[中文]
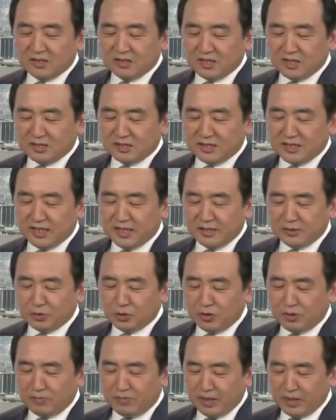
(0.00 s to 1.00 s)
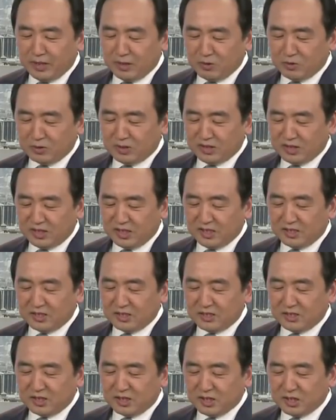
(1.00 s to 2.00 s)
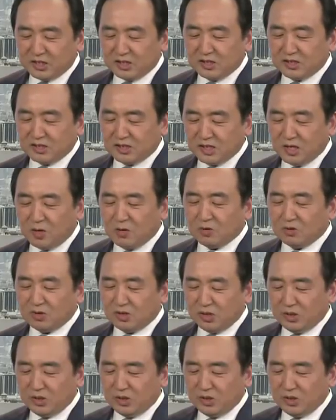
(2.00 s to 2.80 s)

政协却没有解释撤销